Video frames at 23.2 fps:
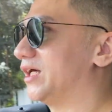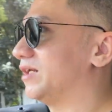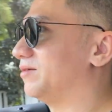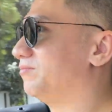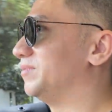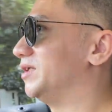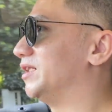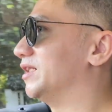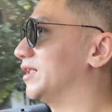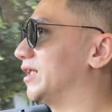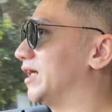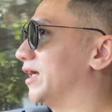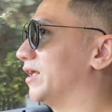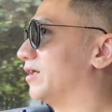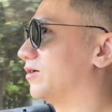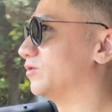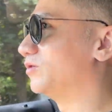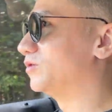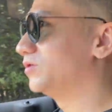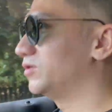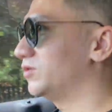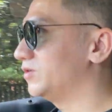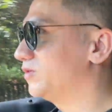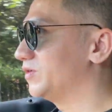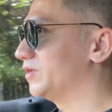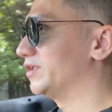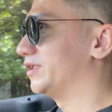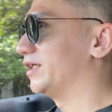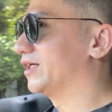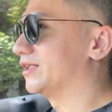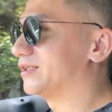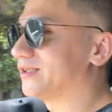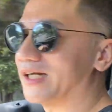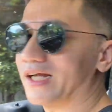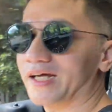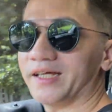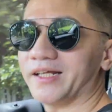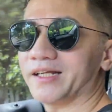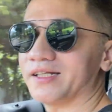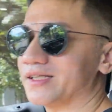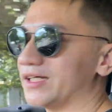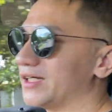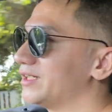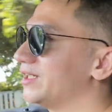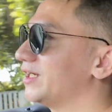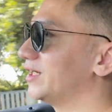Bintaro yang terakhir
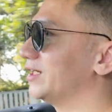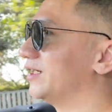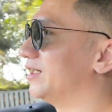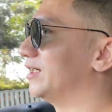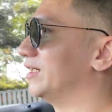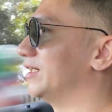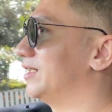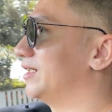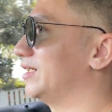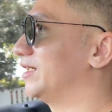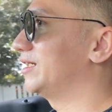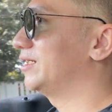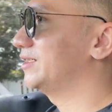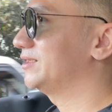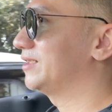tadi adalah